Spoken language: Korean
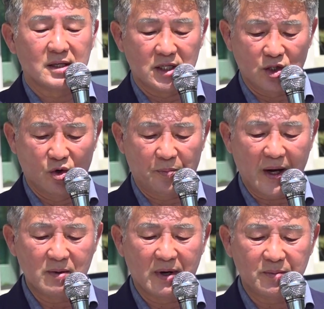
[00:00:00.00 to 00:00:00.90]
그리고
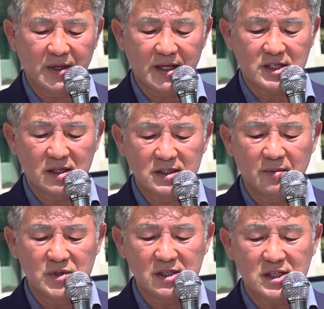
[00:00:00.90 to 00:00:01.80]
팔마비의
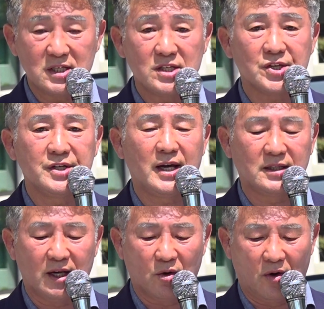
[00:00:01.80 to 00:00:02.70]
청렴정신이
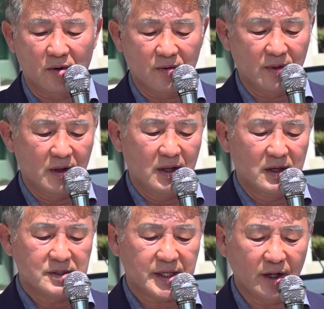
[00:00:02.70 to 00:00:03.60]
선양되고
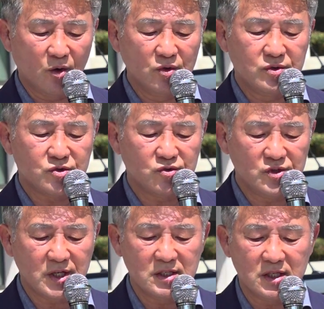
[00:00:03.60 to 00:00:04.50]
새로운
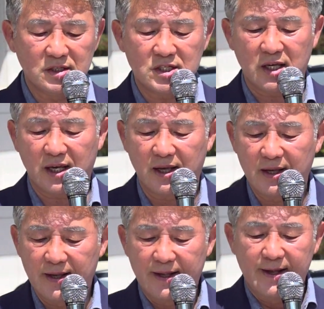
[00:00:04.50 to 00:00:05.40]
순천 정치의
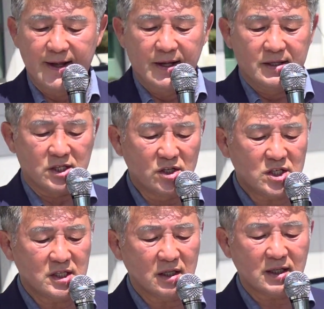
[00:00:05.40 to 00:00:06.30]

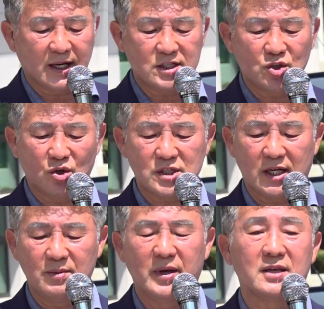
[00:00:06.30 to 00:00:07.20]
정치적 가치로
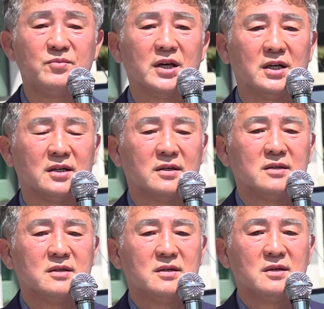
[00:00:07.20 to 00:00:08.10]
자리매김되어
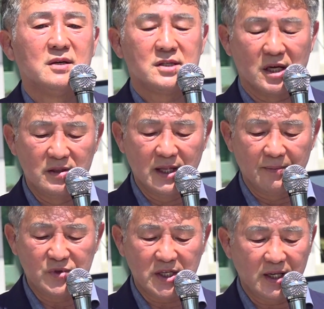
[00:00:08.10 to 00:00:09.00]

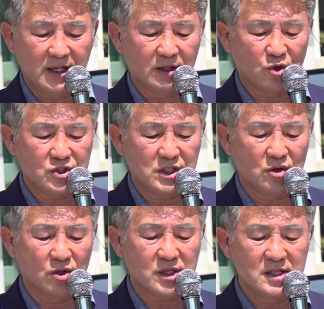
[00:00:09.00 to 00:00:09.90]
전남 제1의
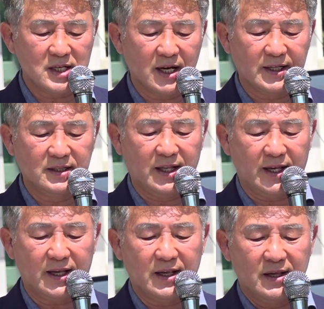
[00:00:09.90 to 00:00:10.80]
도시로
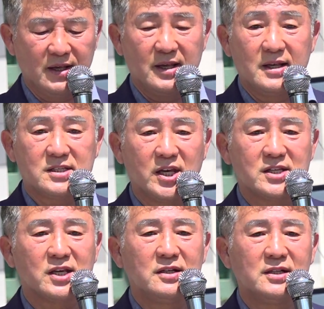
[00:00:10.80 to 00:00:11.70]
성장하는데
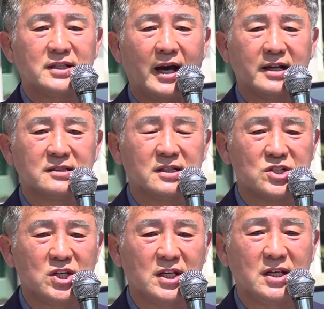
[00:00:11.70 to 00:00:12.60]
최선을 다하는
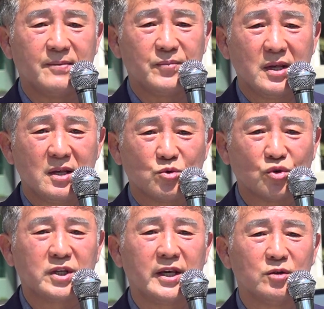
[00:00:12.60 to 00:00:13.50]
것이
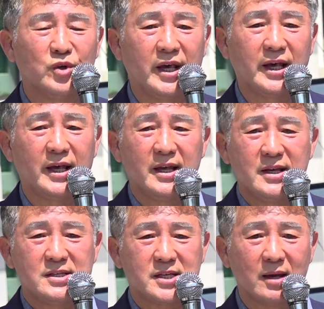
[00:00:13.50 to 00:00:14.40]
국회의원의
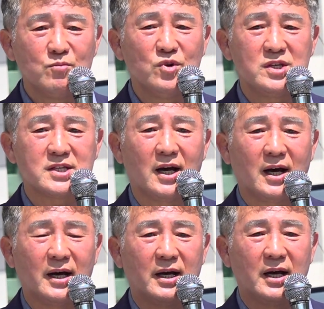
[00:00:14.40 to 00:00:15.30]
책무이자